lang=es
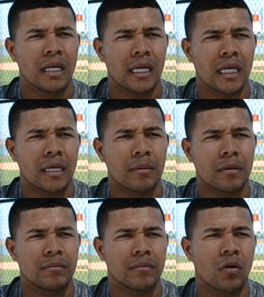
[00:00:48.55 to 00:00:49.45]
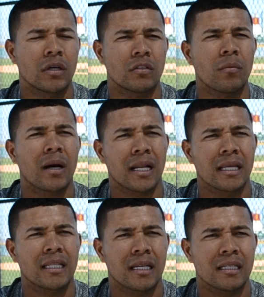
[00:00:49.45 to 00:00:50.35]
eh, mi objetivo más
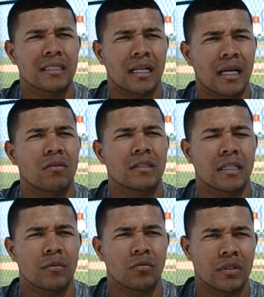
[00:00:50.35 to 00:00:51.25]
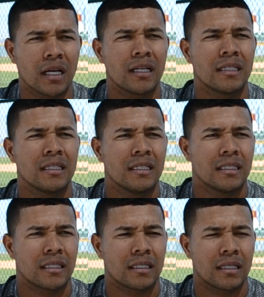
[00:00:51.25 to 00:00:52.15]
grande que es ganar una serie mundial,
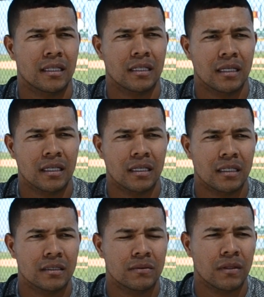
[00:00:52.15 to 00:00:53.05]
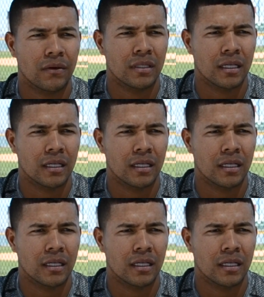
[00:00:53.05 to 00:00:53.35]
tratar de, tú sabes,